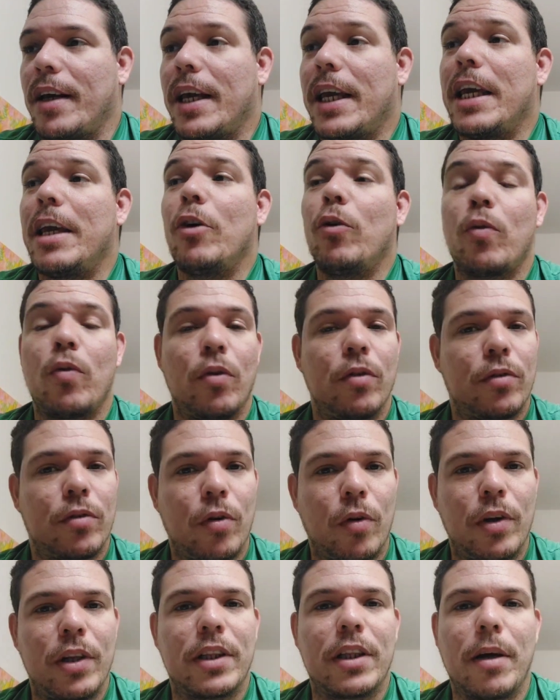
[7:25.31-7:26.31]
E o
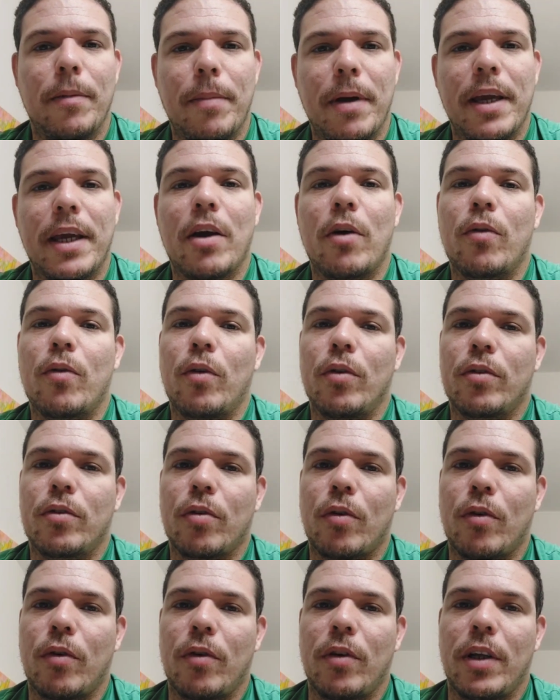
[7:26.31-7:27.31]
controle também, que é um
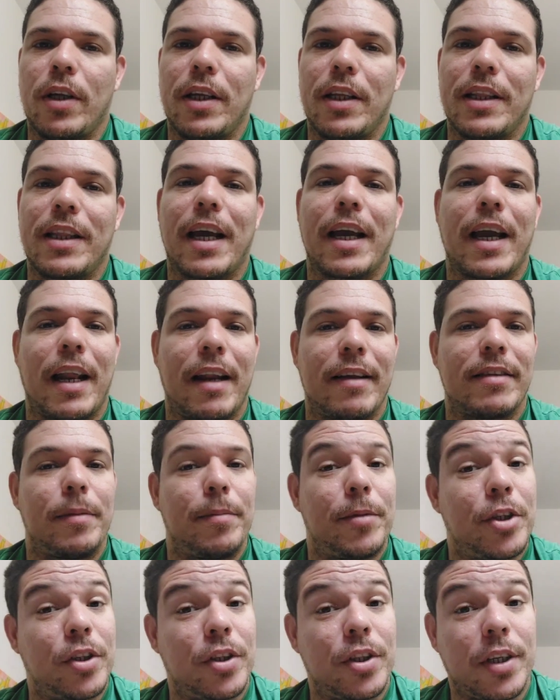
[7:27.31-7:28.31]
controle daquelas
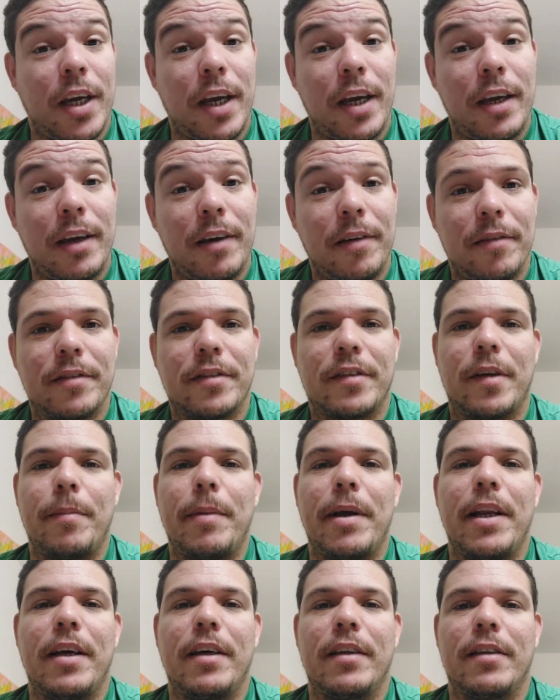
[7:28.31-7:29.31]
MXQ,
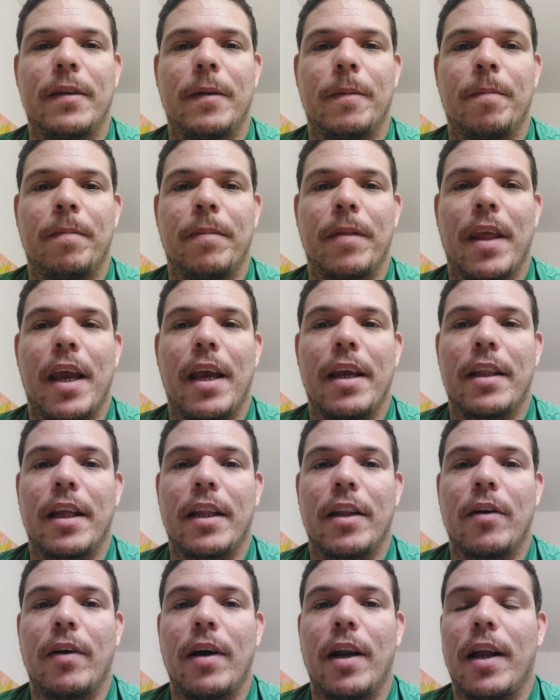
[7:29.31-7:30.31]
semelhante.
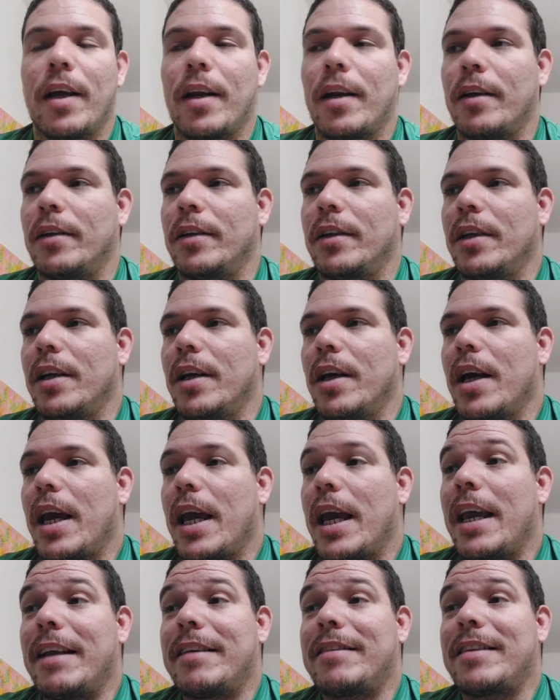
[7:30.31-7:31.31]
Entendeu, galera?
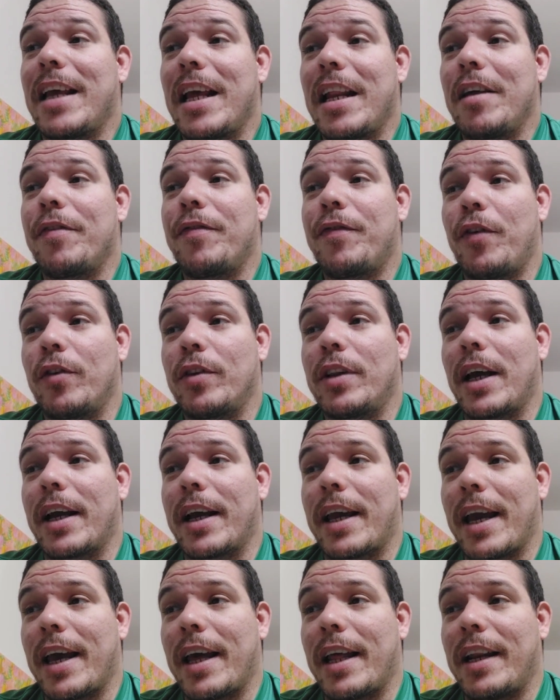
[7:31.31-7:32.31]
E se ele for
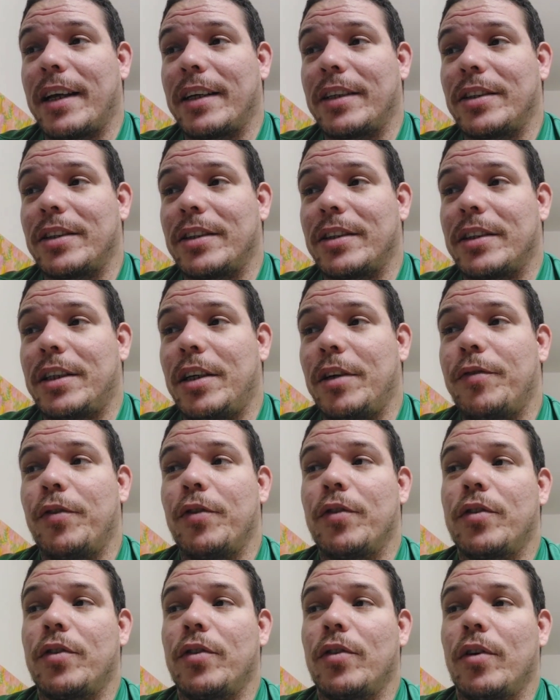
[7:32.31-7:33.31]
daquelas que
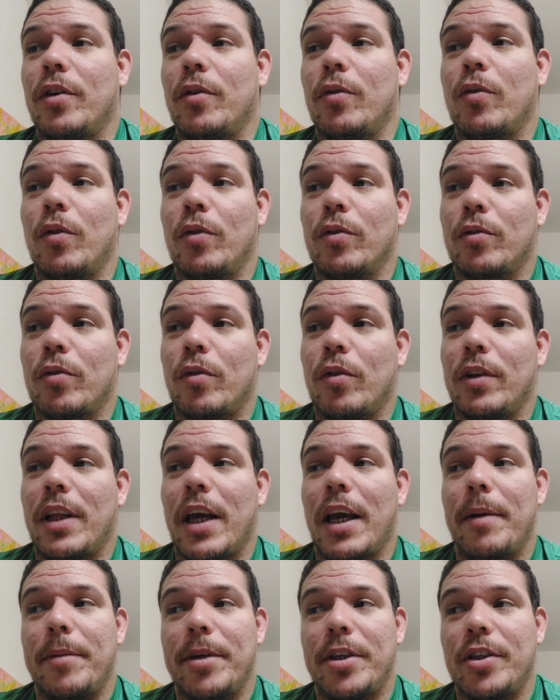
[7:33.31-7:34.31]
funciona o controle da
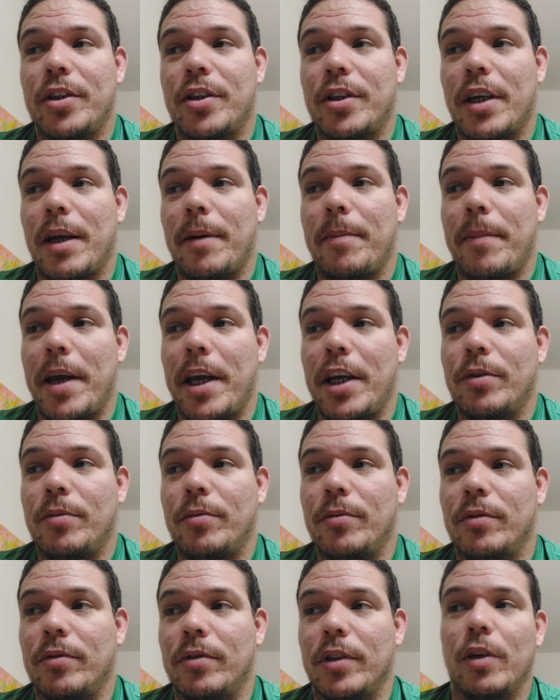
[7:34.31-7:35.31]
MXQ
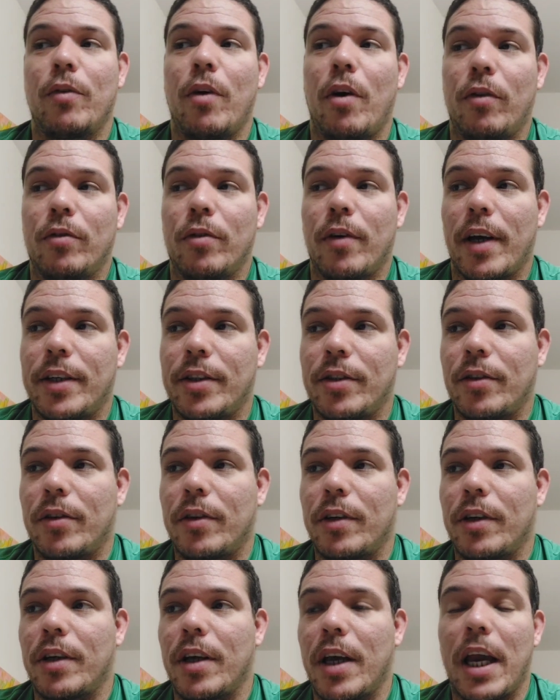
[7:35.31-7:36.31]
mesmo, igual do
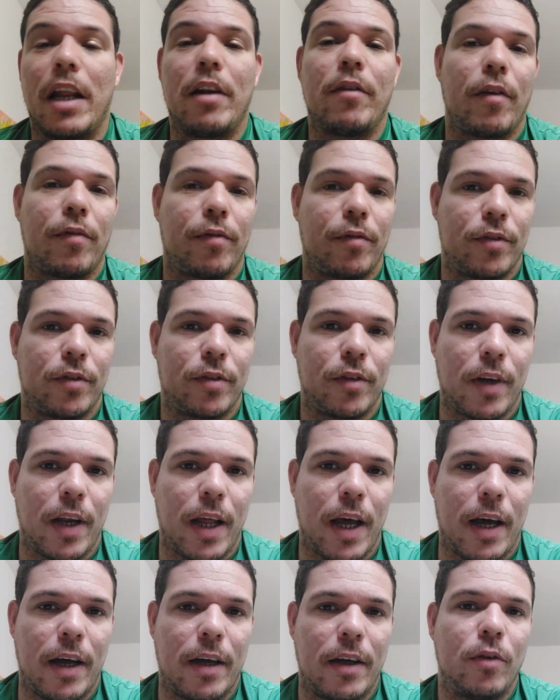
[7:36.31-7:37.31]
Radeon, ele vai
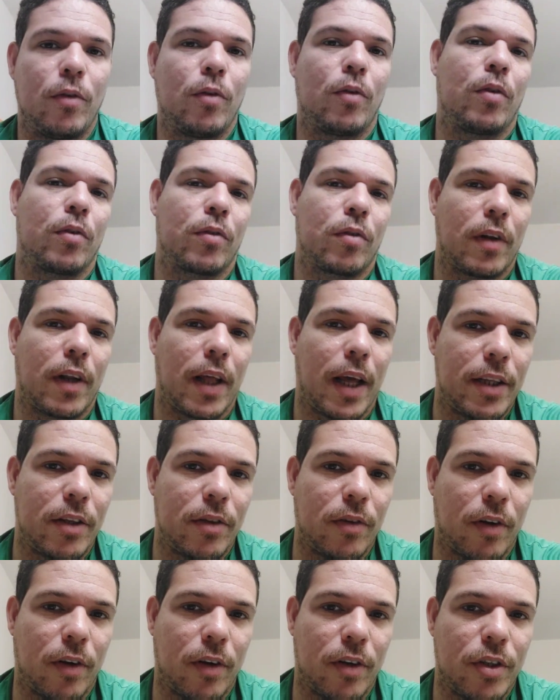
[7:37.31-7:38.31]
funcionar o controle da
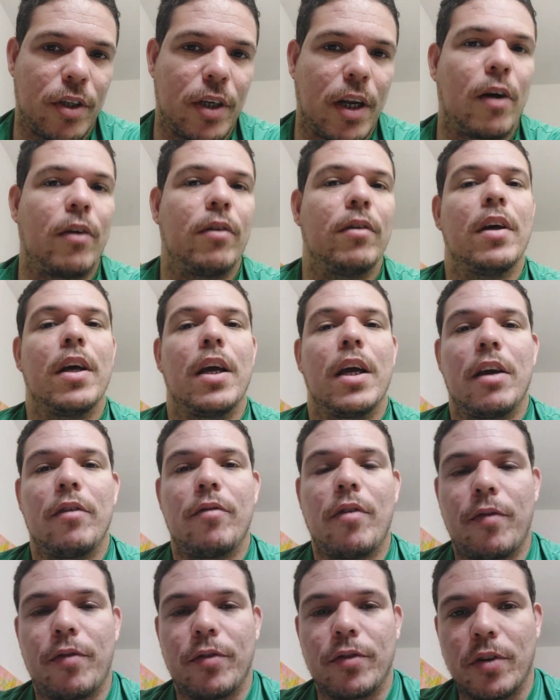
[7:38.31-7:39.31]
Radeon original e
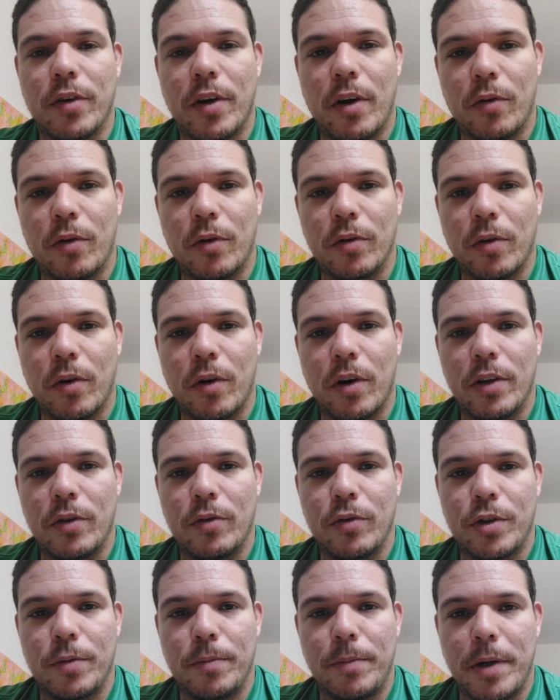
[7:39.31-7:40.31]
vai funcionar o controle
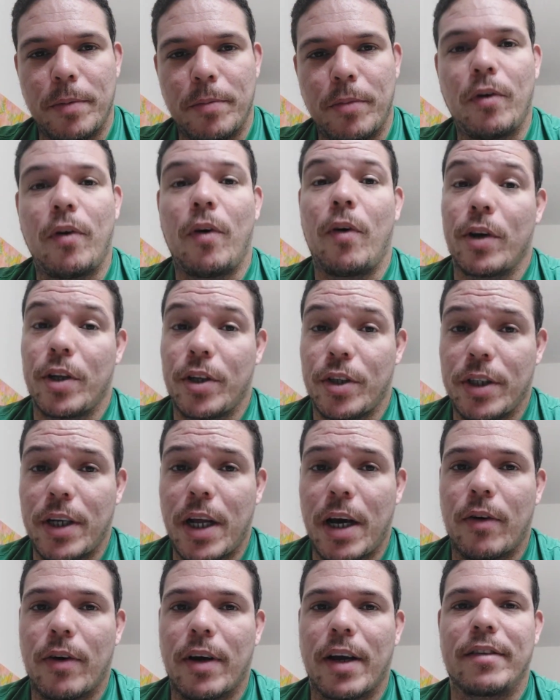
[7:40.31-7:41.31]
dos MIBO
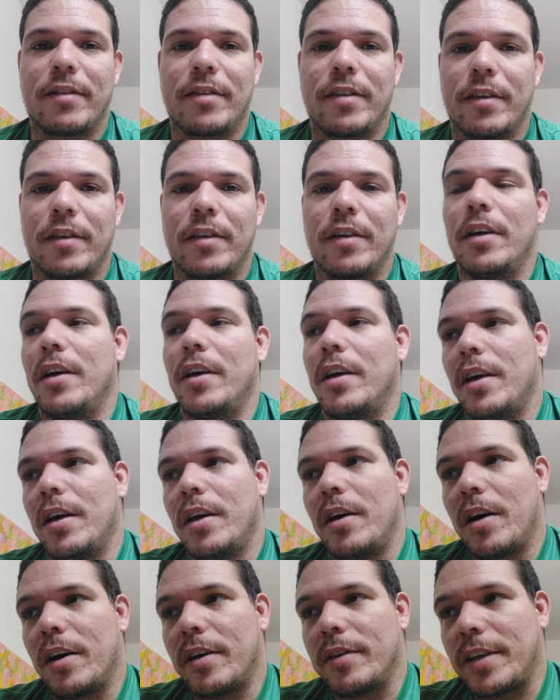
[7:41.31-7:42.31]
original. Quer dizer,
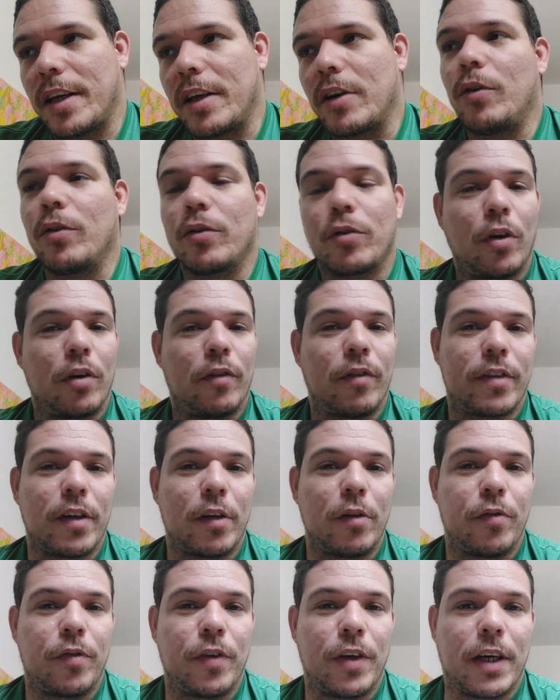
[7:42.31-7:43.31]
sem controle você
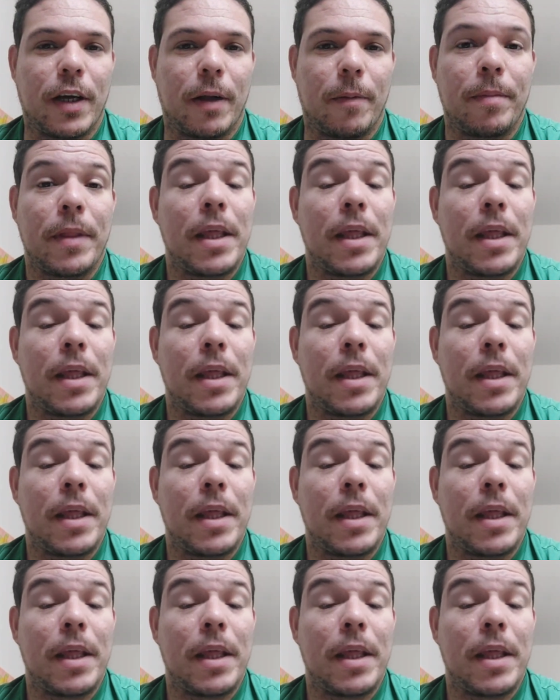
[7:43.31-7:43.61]
não fica.